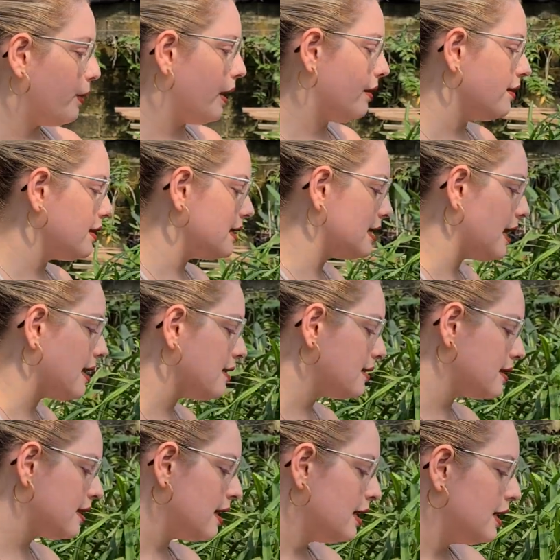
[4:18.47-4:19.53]
pra vocês
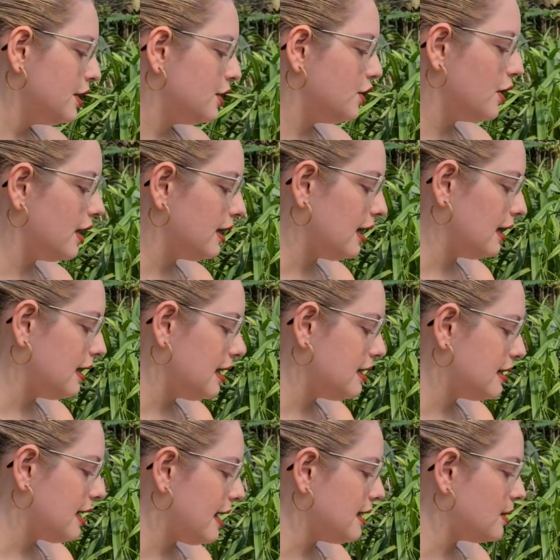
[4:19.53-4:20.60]
de
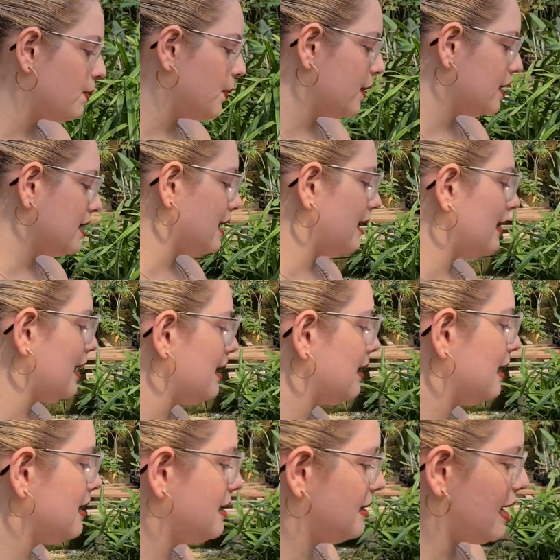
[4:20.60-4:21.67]
86 por
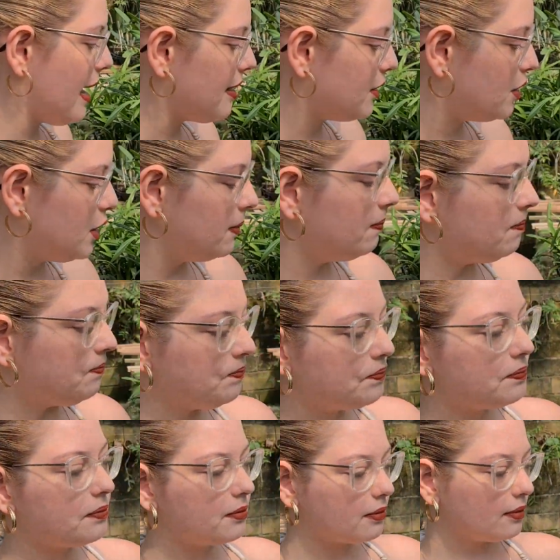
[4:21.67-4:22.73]
77
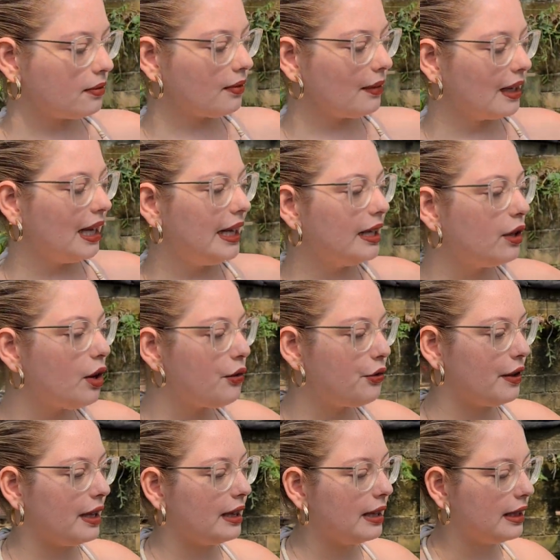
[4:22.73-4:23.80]
e
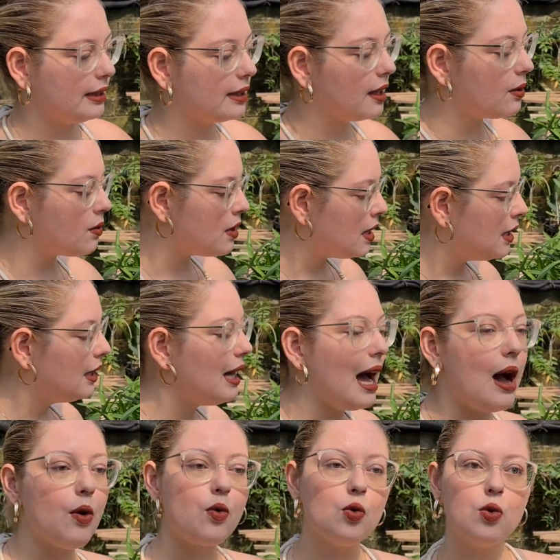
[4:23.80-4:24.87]
Então,
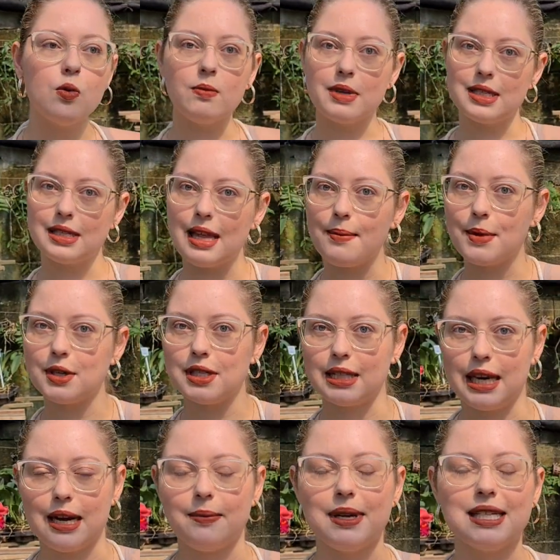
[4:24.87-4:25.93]
Algumas, né,
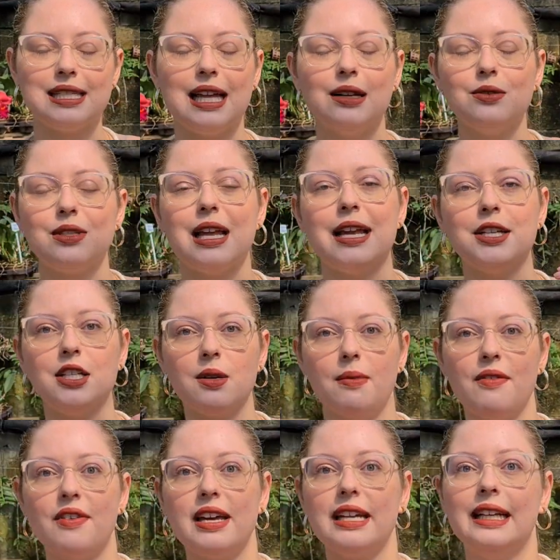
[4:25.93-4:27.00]
mostrei, mas lá no site tem uma
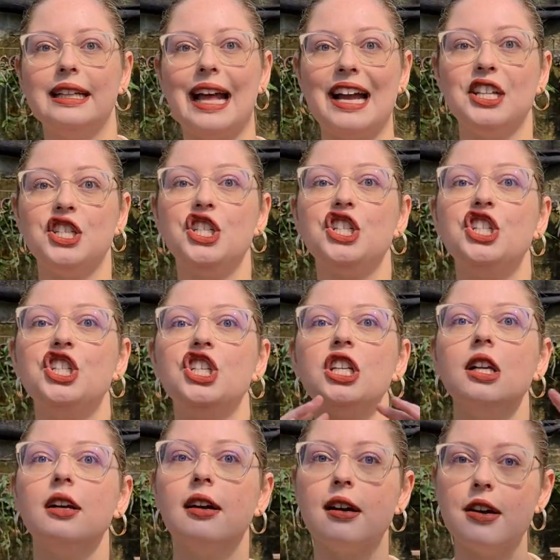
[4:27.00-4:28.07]
variedade
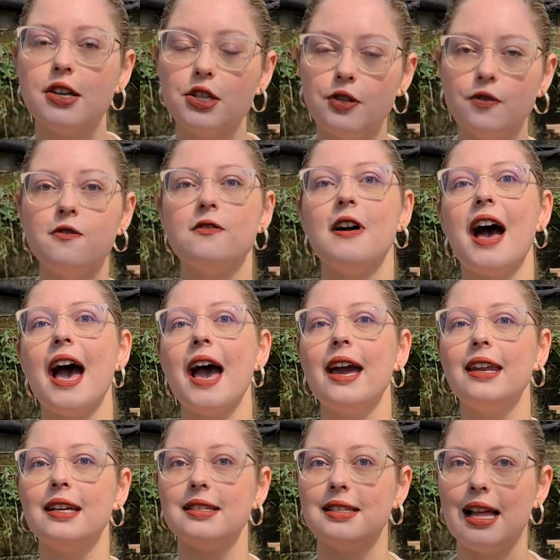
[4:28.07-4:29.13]
gigante.
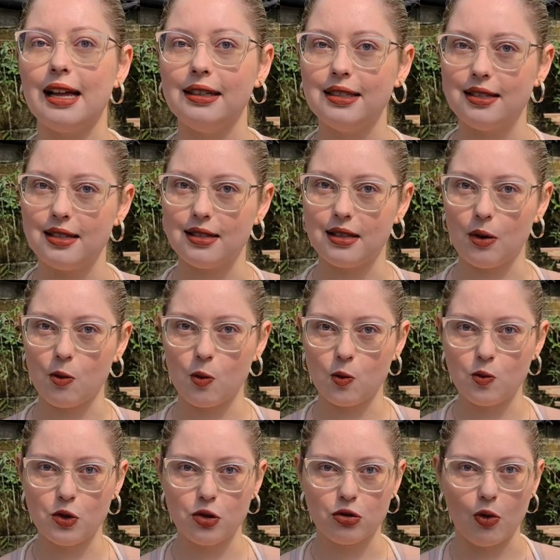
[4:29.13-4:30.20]
Várias delas estão
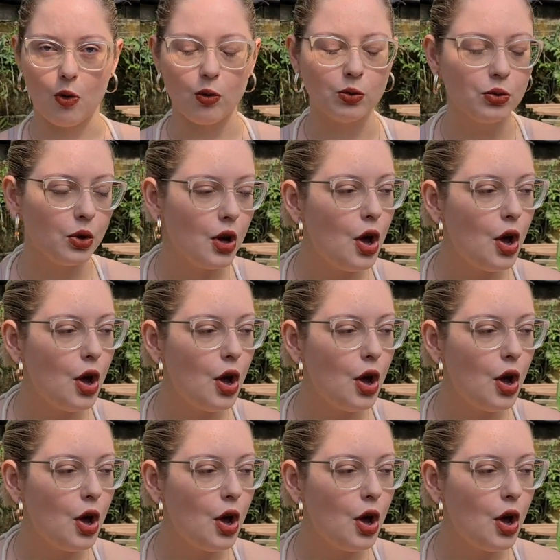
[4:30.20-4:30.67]
com desconto.